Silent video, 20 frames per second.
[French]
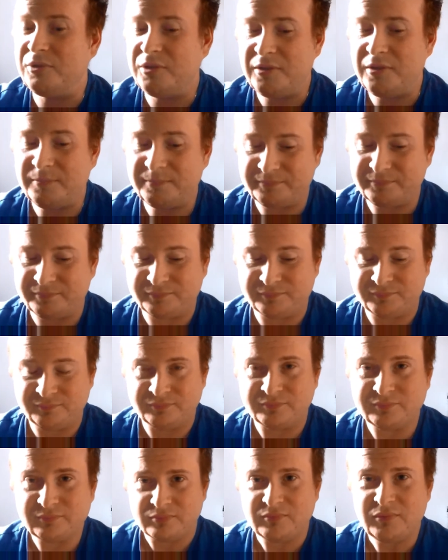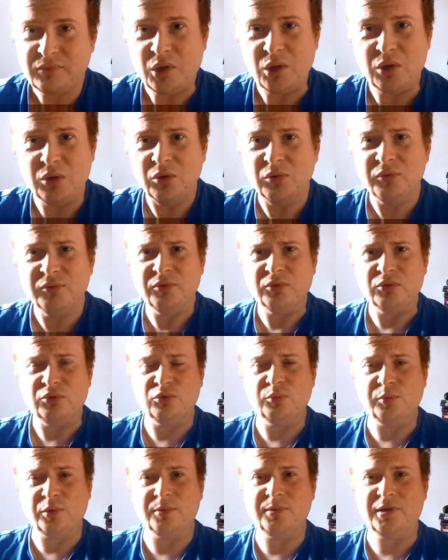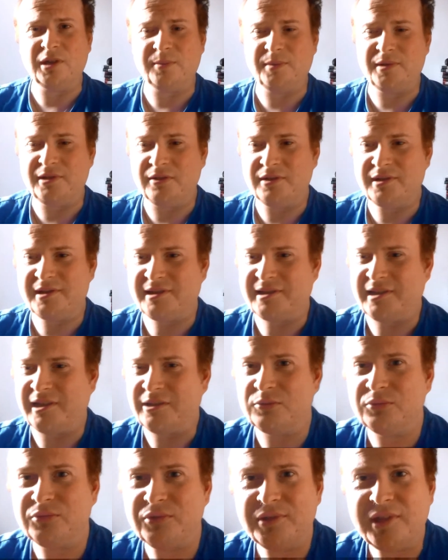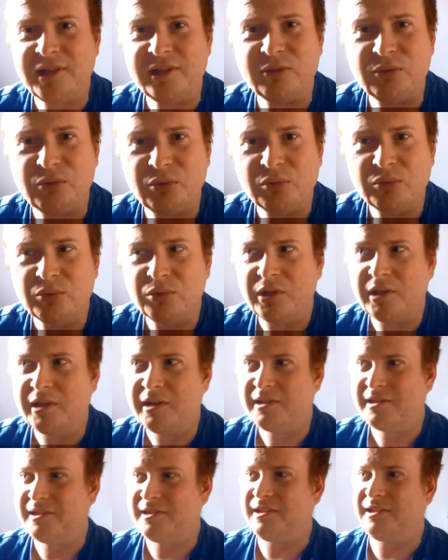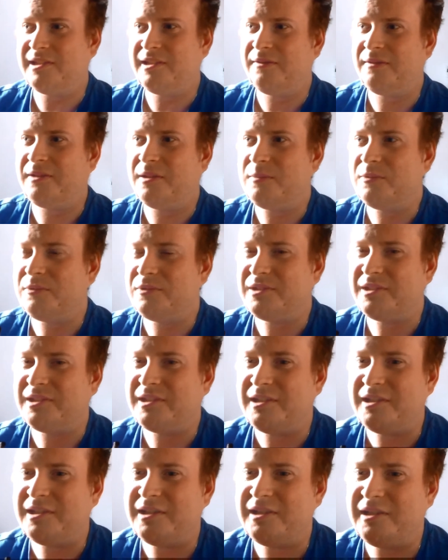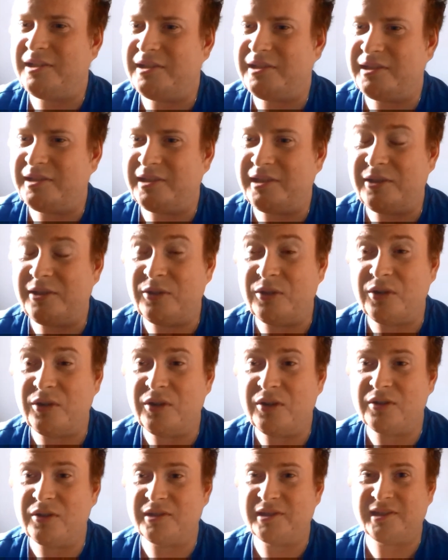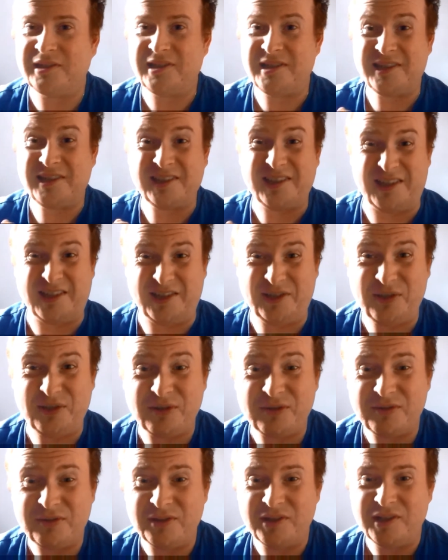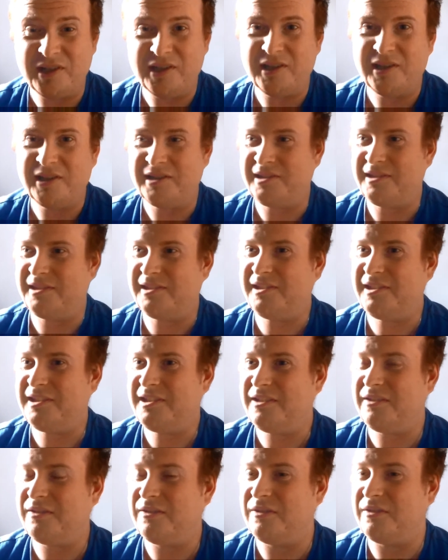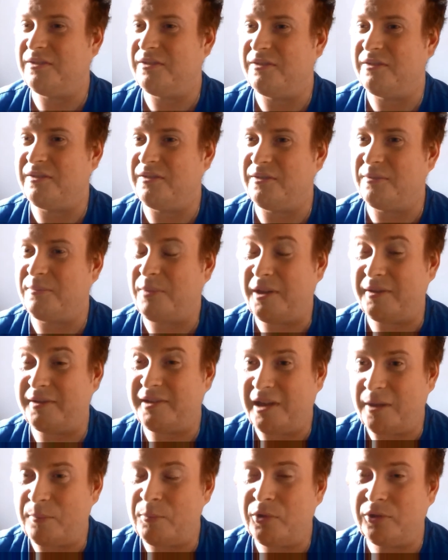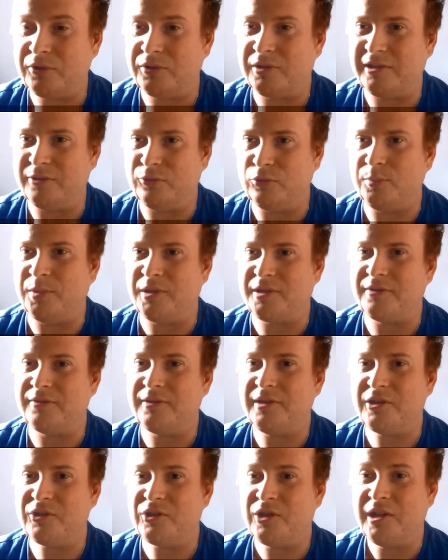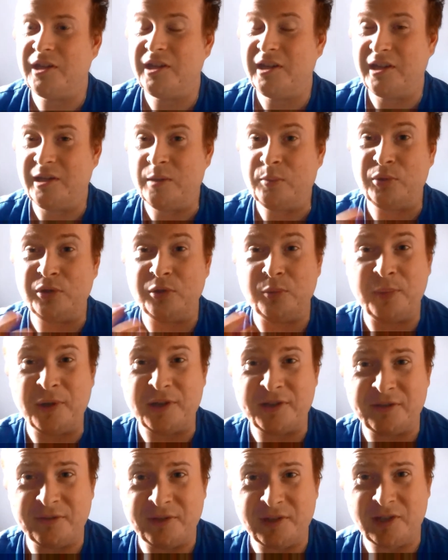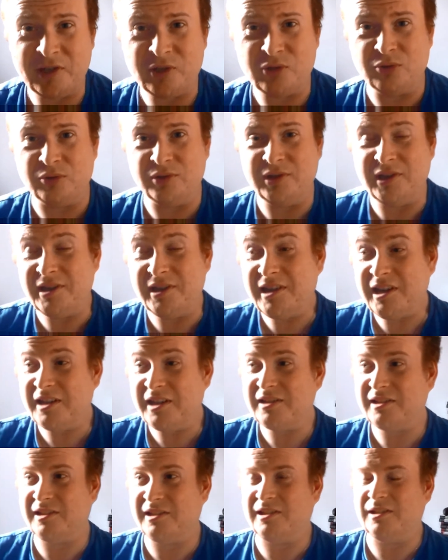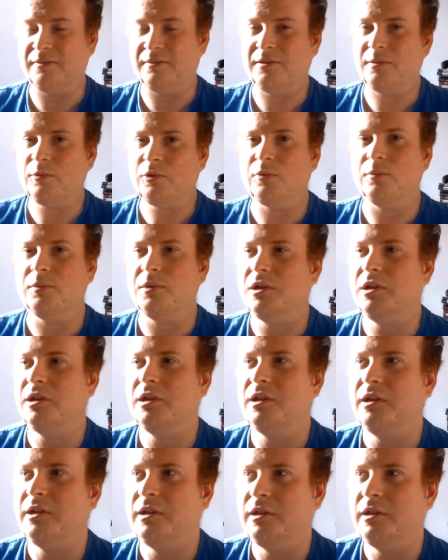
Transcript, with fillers: Pourtant, au vu du premier épisode, ça nous donnait le ton. C'était vraiment très, très gore, très stressant très euh, bah, avec la mort des deux personnages et puis le personnage de Negan qui était vraiment